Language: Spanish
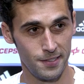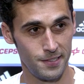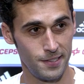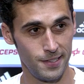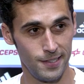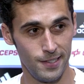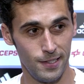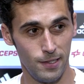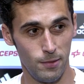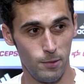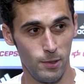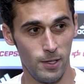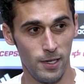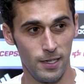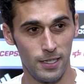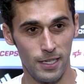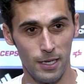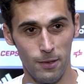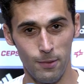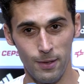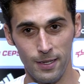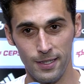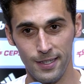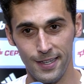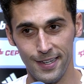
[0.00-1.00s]
sí,
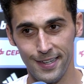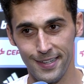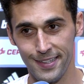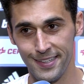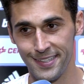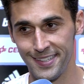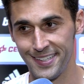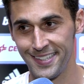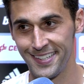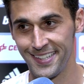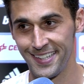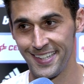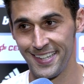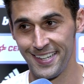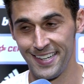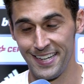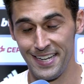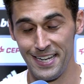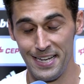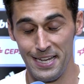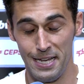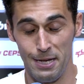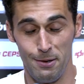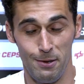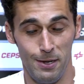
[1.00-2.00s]
evidentemente,
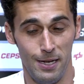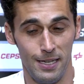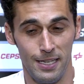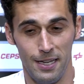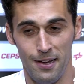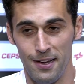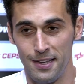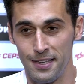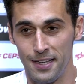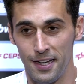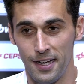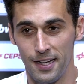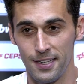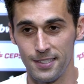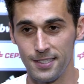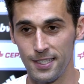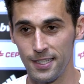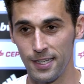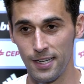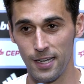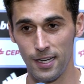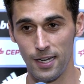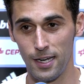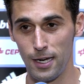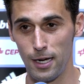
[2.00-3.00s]
evidentemente que
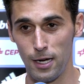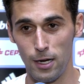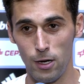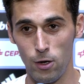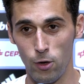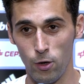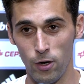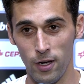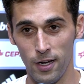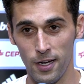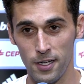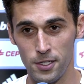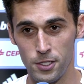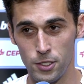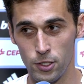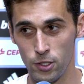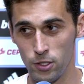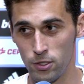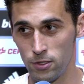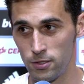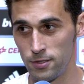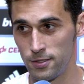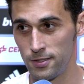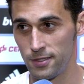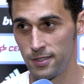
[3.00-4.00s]
sí, que lo que he
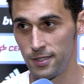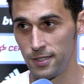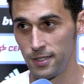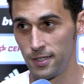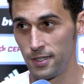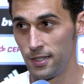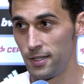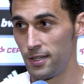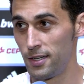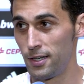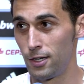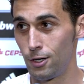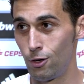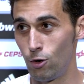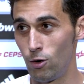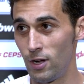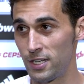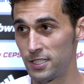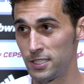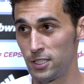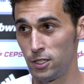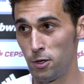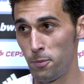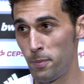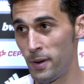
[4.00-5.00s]
hecho no
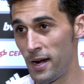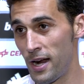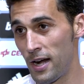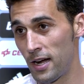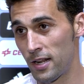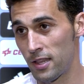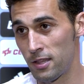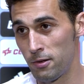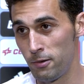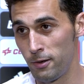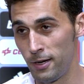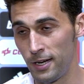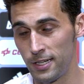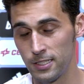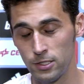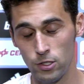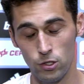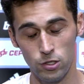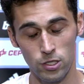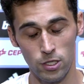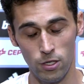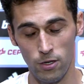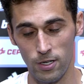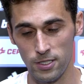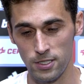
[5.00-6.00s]
ha sido para recibir esto,
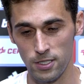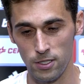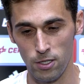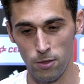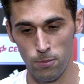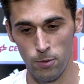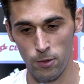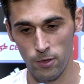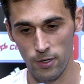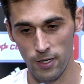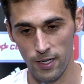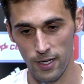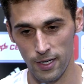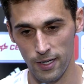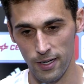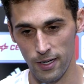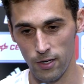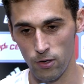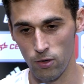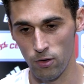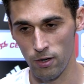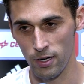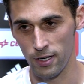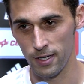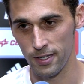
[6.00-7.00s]
sino ha sido porque
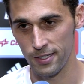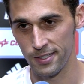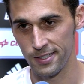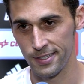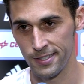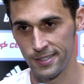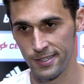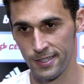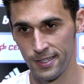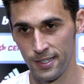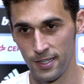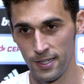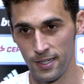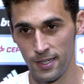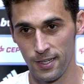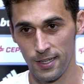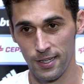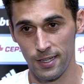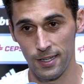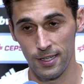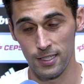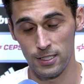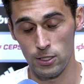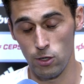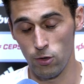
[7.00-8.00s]
creo que
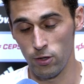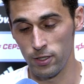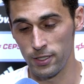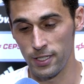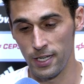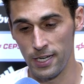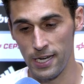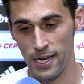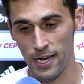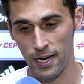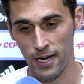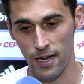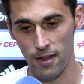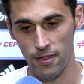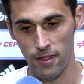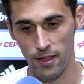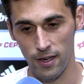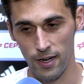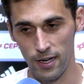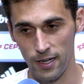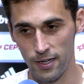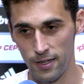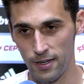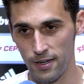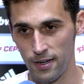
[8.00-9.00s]
qué es lo que tenía que
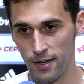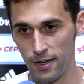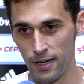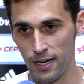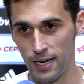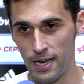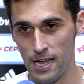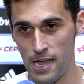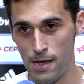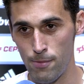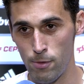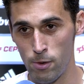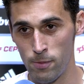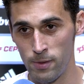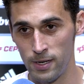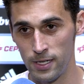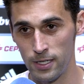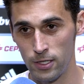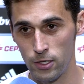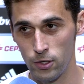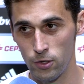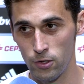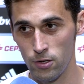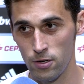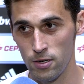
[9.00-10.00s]
hacer en, cada
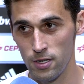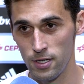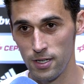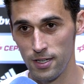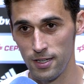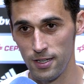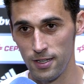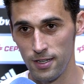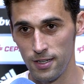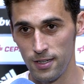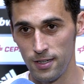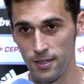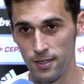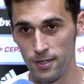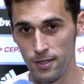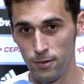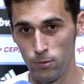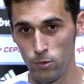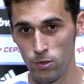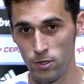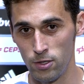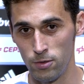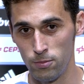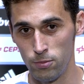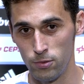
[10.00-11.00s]
momento y,
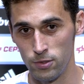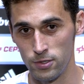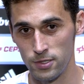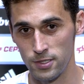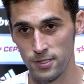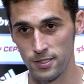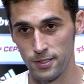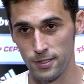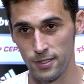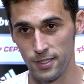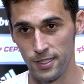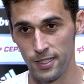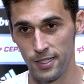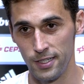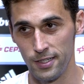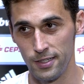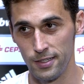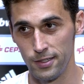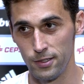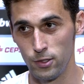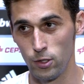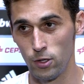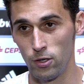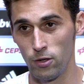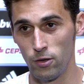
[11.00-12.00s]
bueno, pues eh,
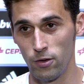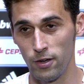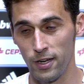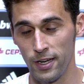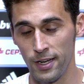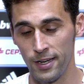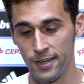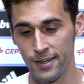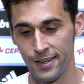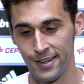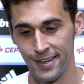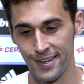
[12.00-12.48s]
yo creo que